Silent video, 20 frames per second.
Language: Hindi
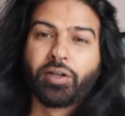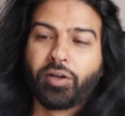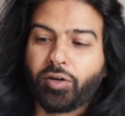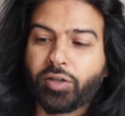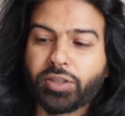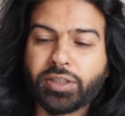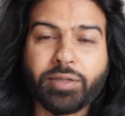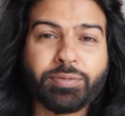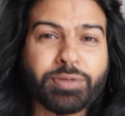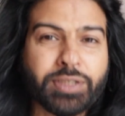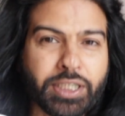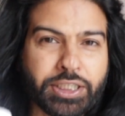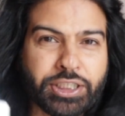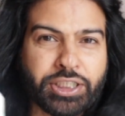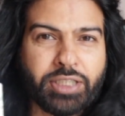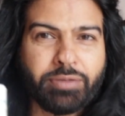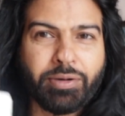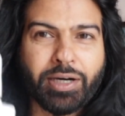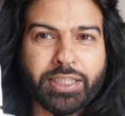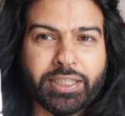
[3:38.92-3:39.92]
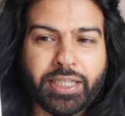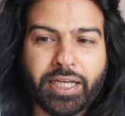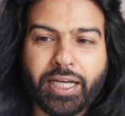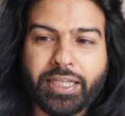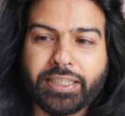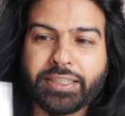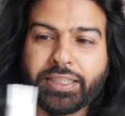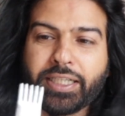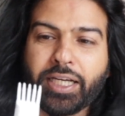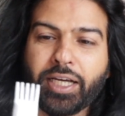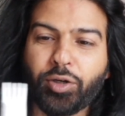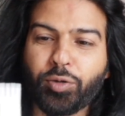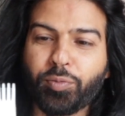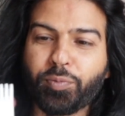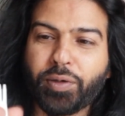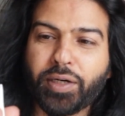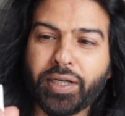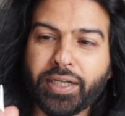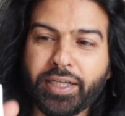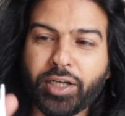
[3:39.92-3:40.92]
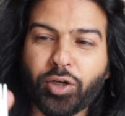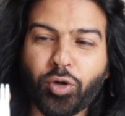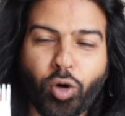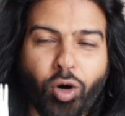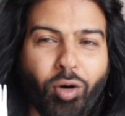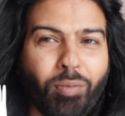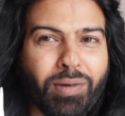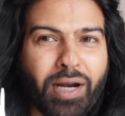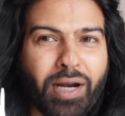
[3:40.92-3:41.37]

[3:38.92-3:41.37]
और सबसे अच्छी बात क्या है इसके ऊपर ये कॉम